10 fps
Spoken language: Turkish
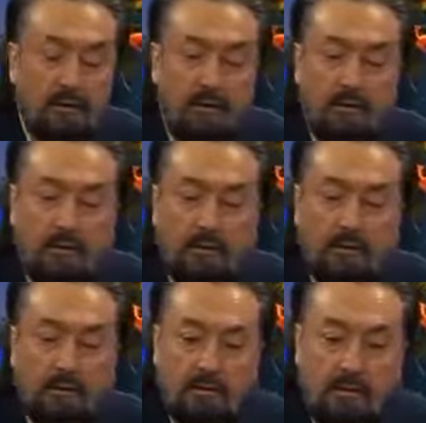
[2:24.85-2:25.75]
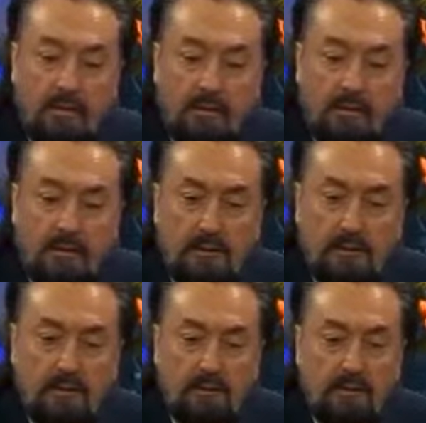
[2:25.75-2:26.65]
Ee,
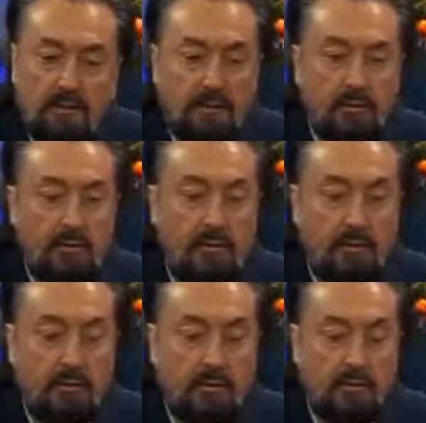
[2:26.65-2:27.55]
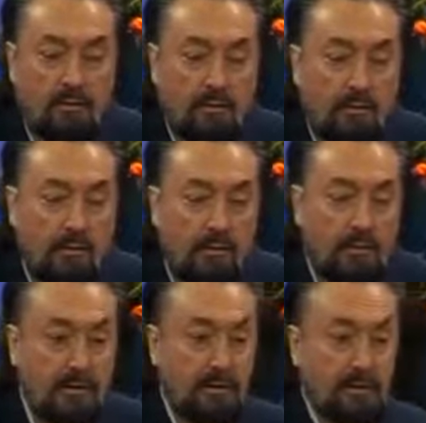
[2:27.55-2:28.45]
dolayısıyla şimdi biz onunla uğraşmaya
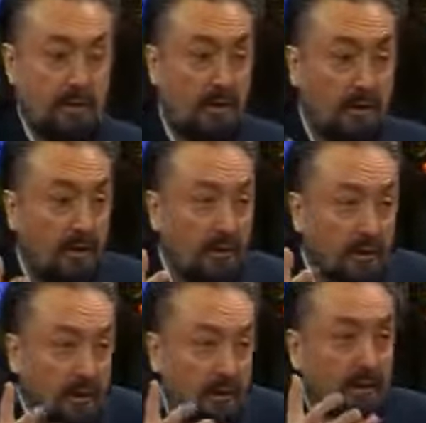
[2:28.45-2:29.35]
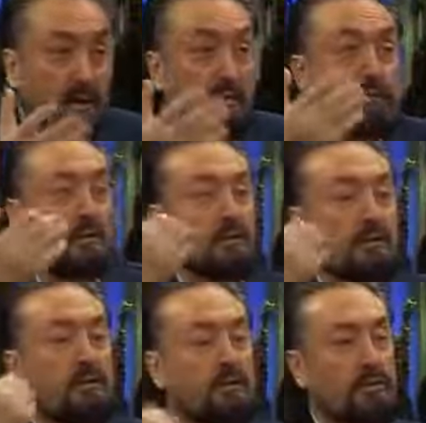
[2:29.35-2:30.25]
kalkarsak bizi şeytan kendi
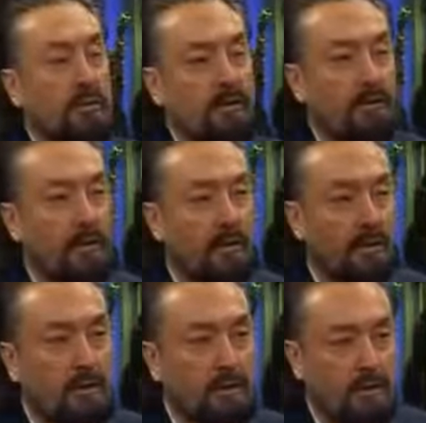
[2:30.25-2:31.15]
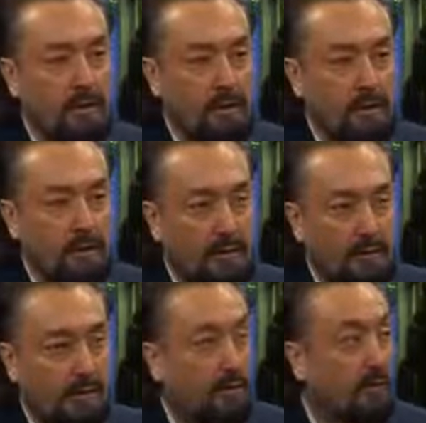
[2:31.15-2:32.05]
ülkesine doğru çekmeye kalkar.
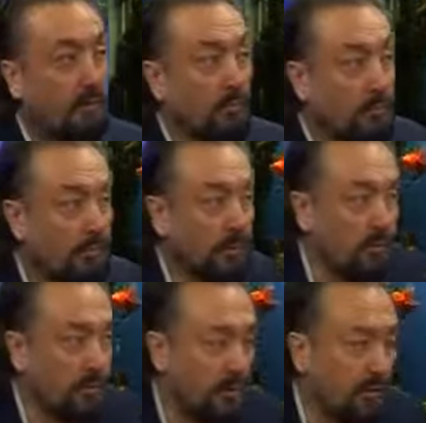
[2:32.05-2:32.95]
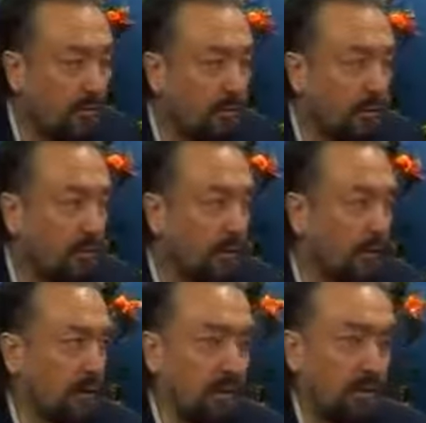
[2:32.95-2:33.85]
Biz böyle bunlara
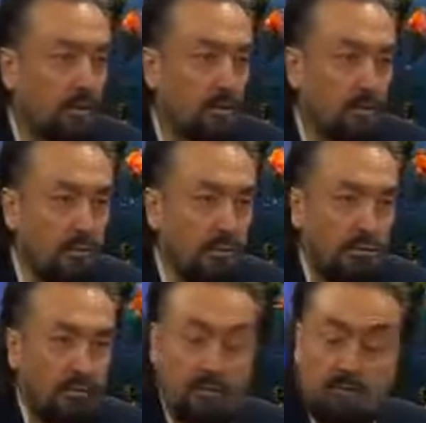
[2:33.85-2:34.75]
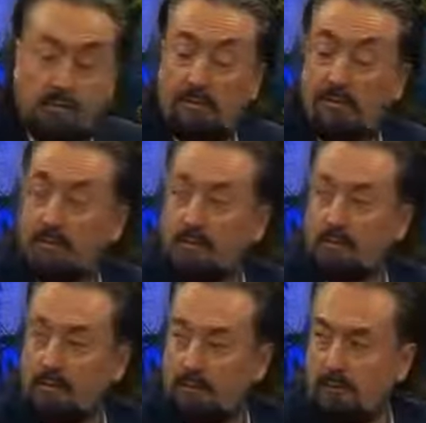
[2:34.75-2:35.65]
vakit ayıracak durumumuz yok. Bediüzzaman diyor
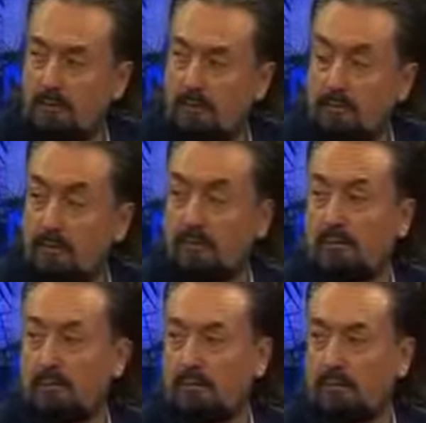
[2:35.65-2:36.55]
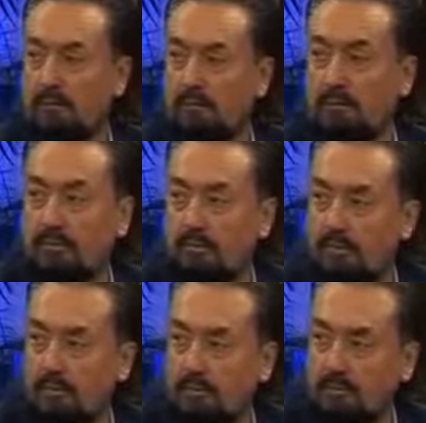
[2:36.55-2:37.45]
bizim elimizde nur var diyor. Topuz
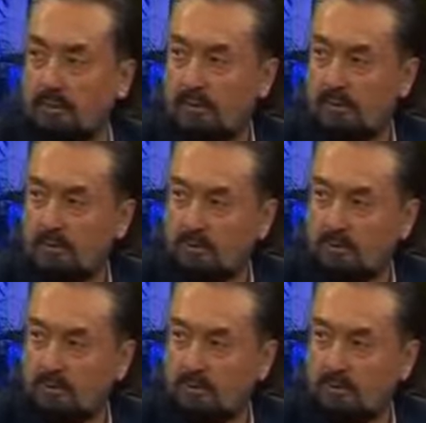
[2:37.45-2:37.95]
İnşallah. yok diyor.